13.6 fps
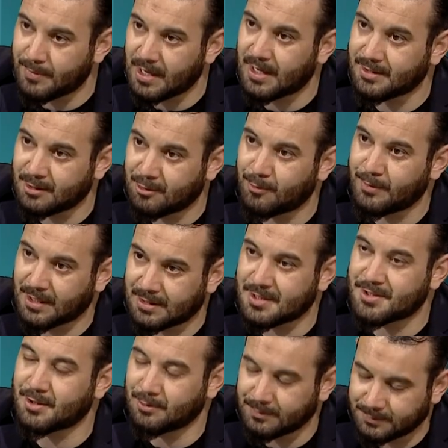أحدكم
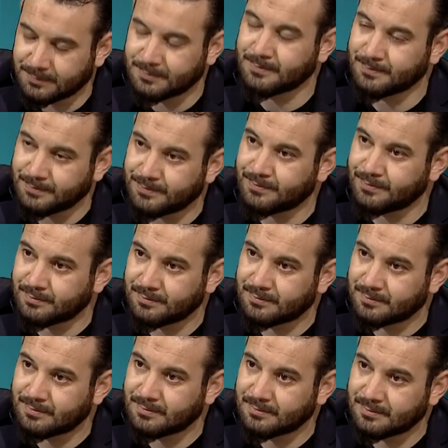يغتسل منه
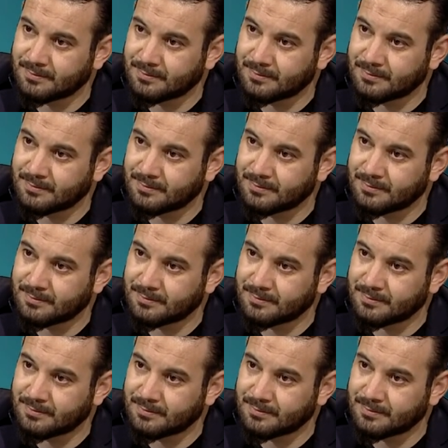فذلك